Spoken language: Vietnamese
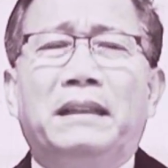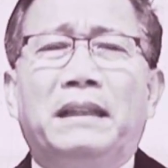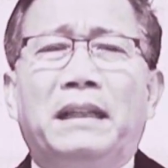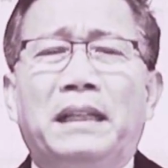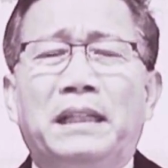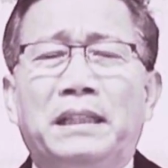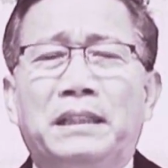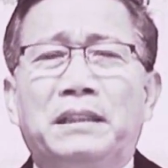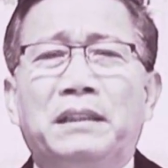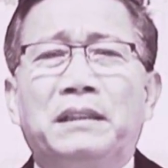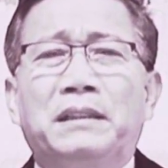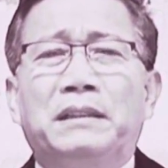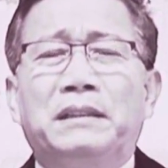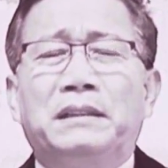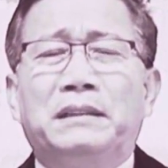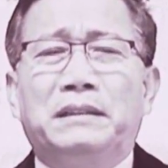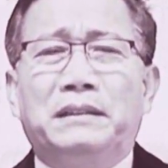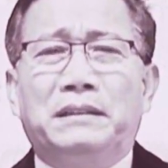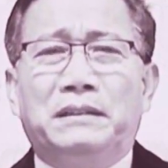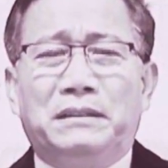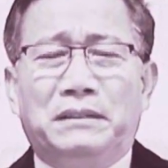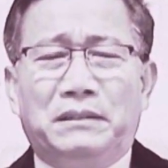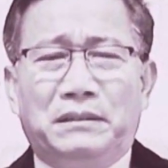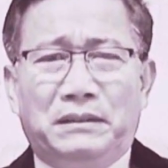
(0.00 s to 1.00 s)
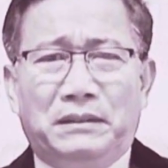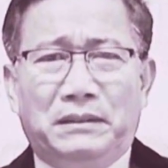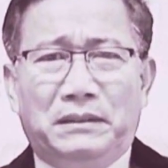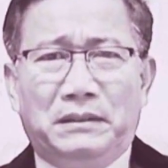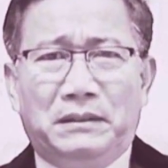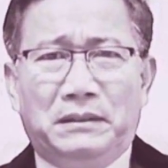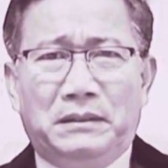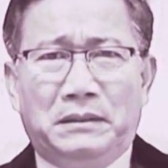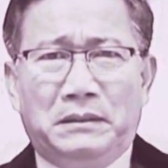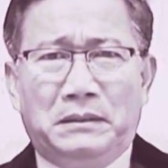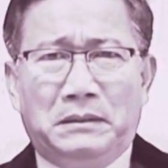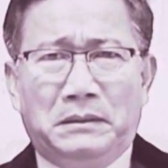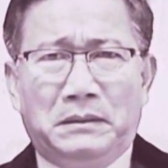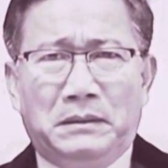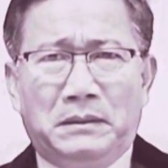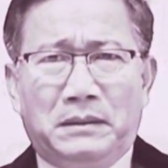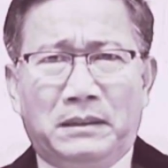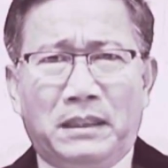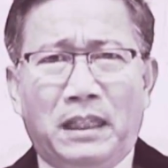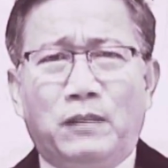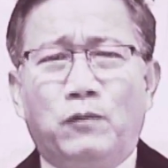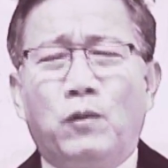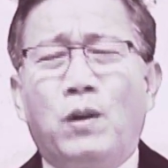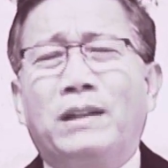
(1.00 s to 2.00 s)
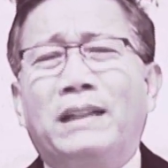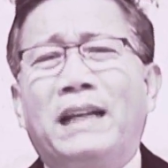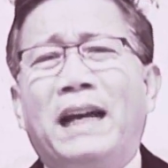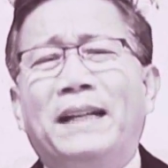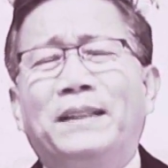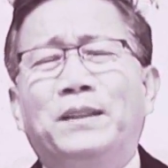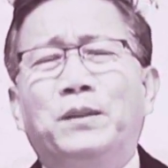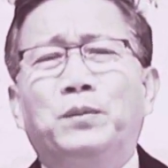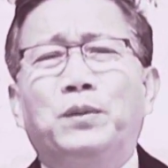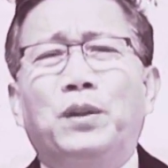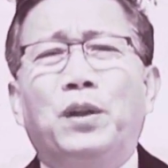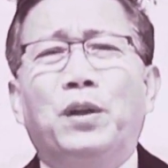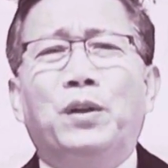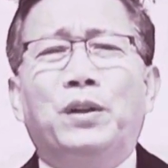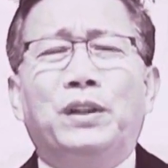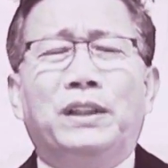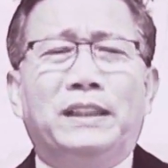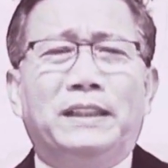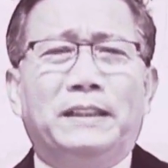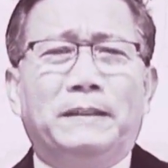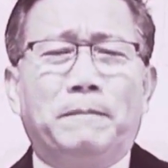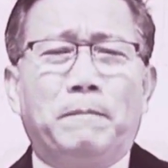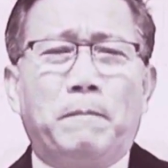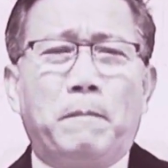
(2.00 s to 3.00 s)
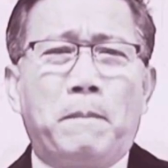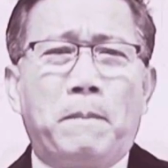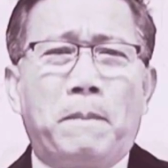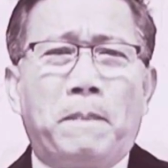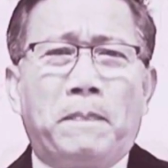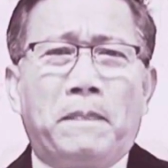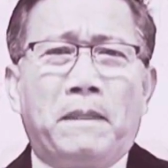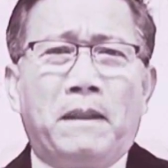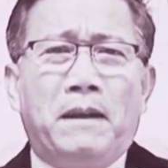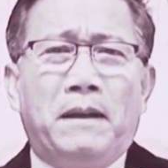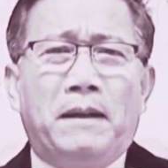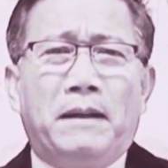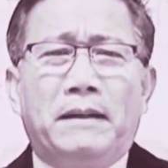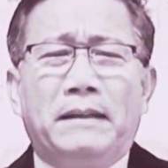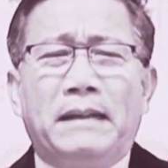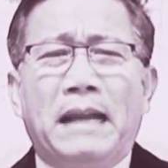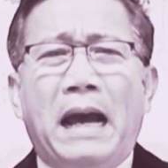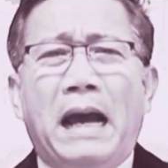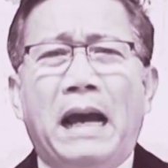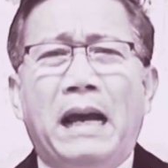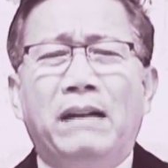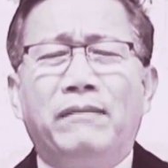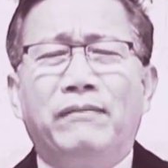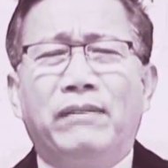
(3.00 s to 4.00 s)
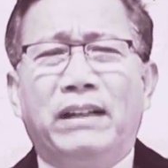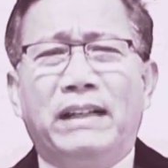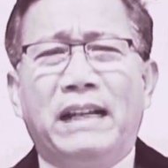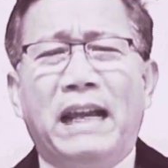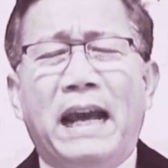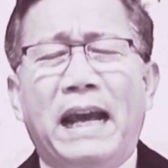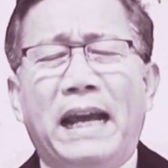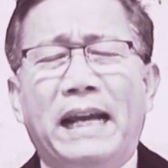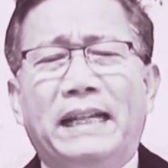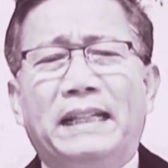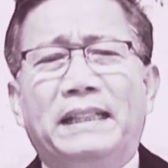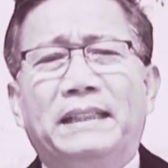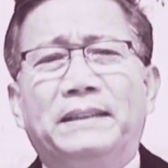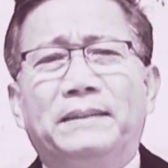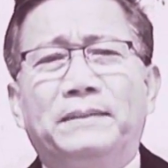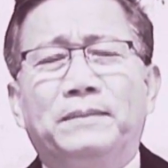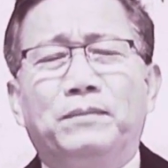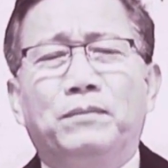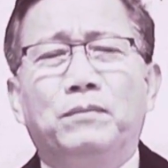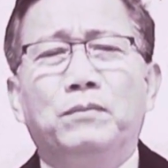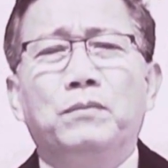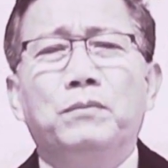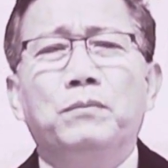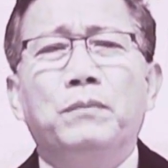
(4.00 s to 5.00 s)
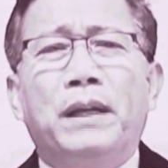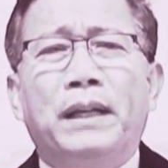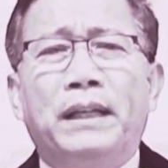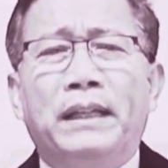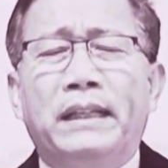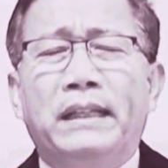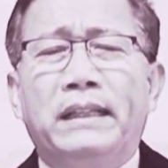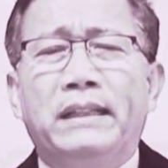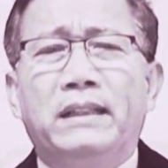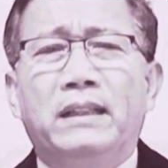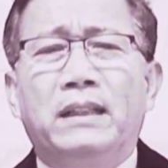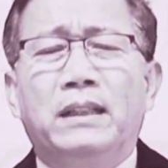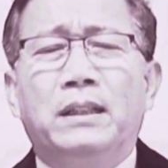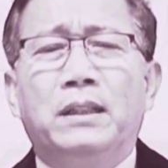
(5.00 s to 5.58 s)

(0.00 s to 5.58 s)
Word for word: y sư Trần Quang Đại chúng tôi đã và đang bị